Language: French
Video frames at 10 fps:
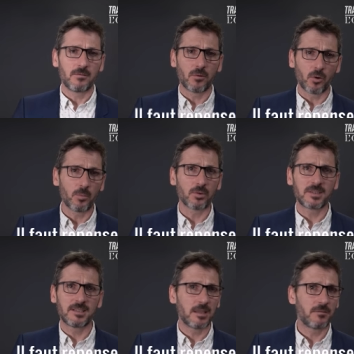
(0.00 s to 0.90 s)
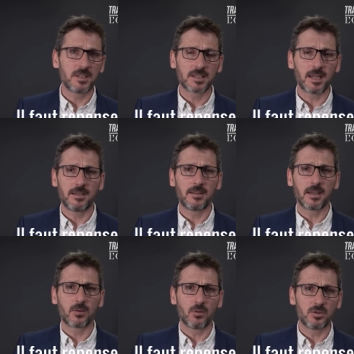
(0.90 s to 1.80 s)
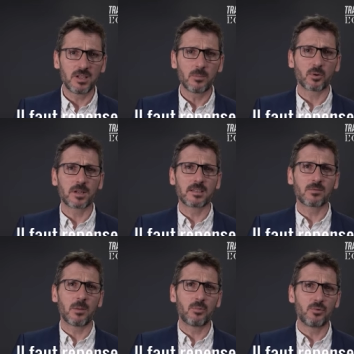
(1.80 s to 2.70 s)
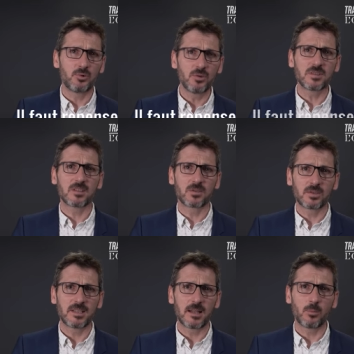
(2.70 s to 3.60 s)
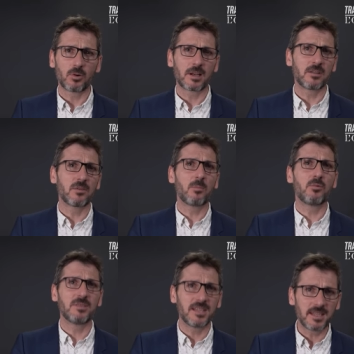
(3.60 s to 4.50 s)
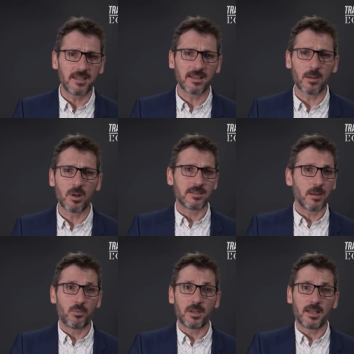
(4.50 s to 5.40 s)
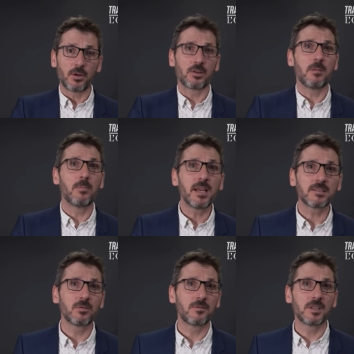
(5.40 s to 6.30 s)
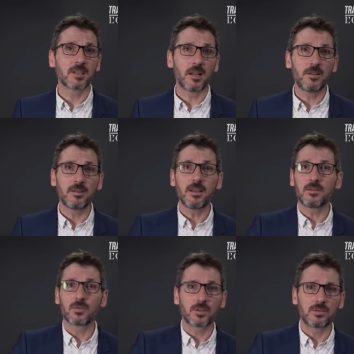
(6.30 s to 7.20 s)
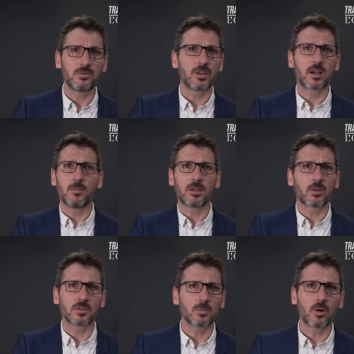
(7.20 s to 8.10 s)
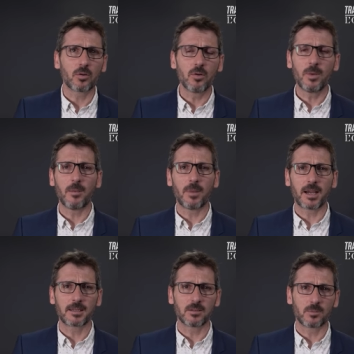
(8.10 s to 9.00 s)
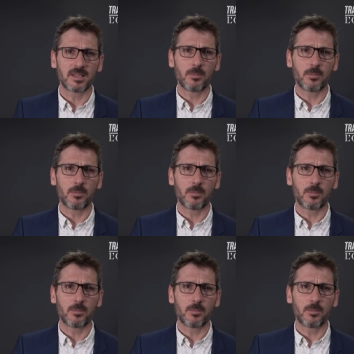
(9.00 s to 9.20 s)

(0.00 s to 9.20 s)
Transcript: Il faut repenser cette fiscalité écologique pour qu'elle soit plus juste socialement, qu'elle soit plus équitable. Ça peut être d'ailleurs des baisses de fiscalité sur des sujets comme les transports en commun, par exemple.